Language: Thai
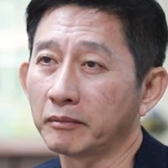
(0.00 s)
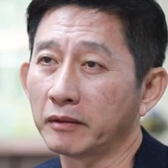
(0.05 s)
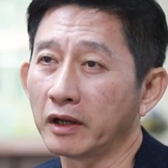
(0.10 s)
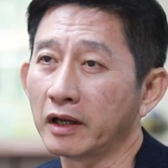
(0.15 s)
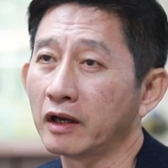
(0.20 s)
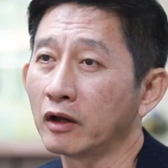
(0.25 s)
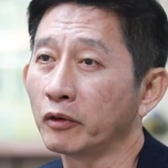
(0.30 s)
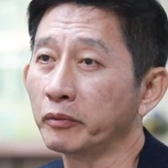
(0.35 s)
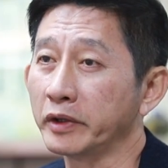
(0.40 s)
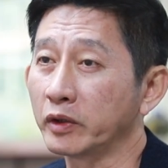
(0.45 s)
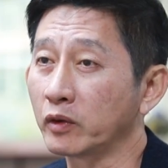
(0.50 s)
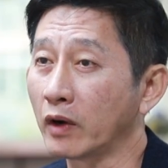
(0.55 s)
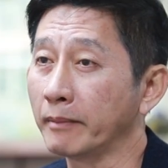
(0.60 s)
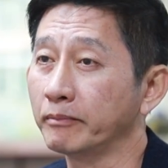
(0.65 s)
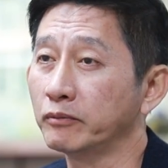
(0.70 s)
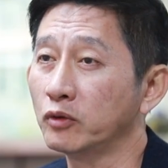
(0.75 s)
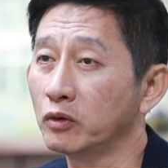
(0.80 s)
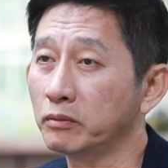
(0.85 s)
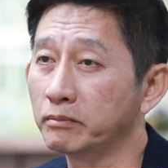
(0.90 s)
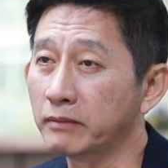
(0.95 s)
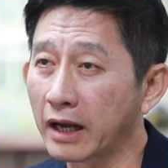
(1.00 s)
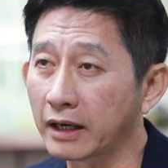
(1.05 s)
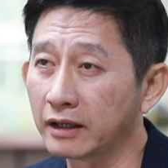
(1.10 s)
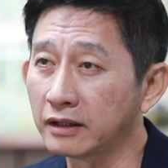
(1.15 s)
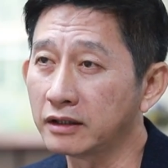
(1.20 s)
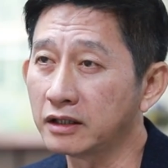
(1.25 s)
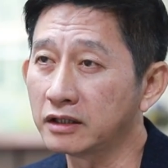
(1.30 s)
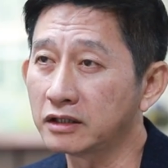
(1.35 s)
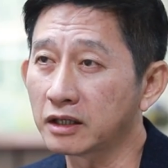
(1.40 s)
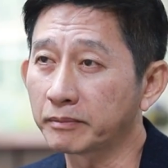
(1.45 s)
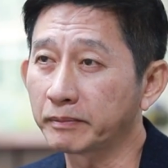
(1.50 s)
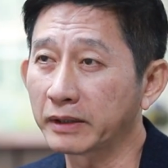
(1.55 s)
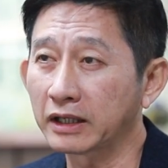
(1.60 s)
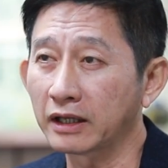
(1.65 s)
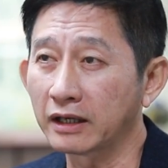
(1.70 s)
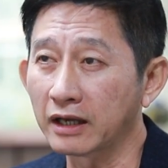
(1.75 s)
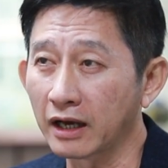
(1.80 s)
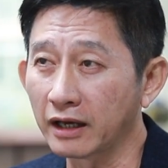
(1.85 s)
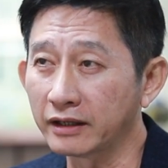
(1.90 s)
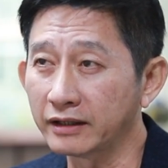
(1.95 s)
ทำให้เรามีความมุ่งมั่นที่จะพัฒ
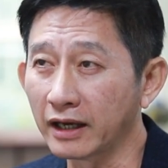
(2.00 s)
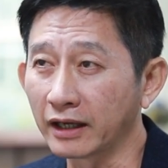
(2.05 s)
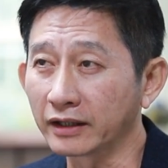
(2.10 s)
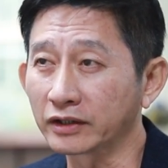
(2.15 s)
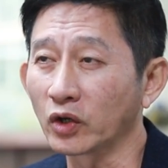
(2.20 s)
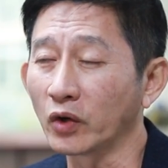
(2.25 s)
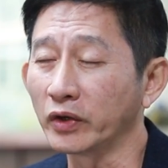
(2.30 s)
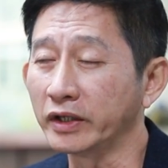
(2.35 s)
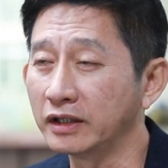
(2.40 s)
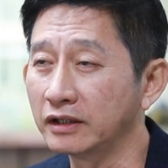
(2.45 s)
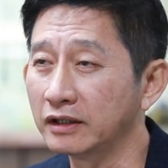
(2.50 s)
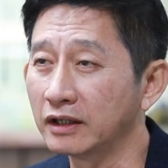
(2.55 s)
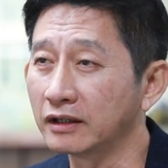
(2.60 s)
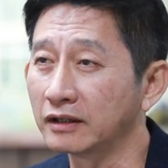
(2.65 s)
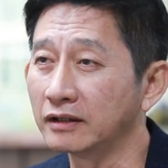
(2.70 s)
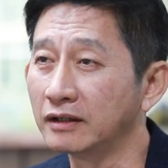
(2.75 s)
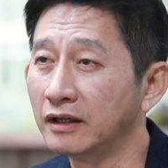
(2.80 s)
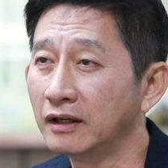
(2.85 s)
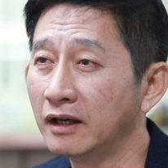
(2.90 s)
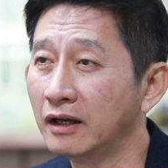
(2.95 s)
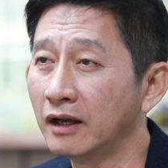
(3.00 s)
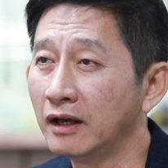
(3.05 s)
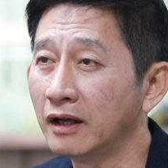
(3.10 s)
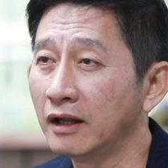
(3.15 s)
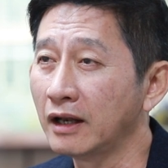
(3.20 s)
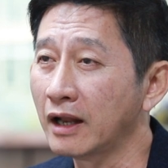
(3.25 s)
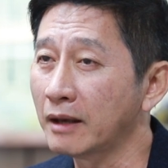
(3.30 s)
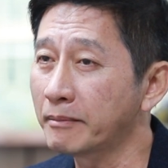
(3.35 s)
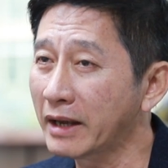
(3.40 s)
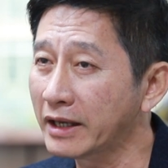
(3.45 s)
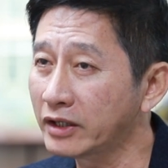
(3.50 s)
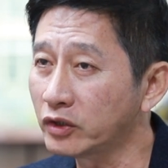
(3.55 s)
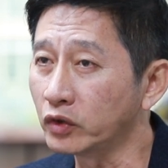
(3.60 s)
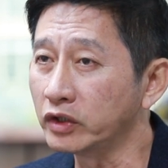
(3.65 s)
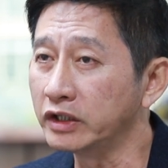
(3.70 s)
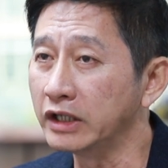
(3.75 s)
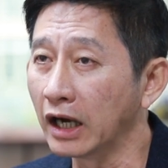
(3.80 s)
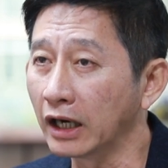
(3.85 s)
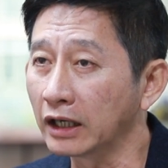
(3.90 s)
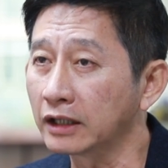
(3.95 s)
นาอย่างต่อเนื่องและไม่หยุ
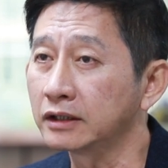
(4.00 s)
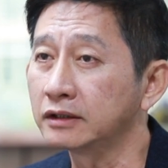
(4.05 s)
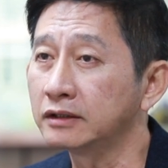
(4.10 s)
ดยั้ง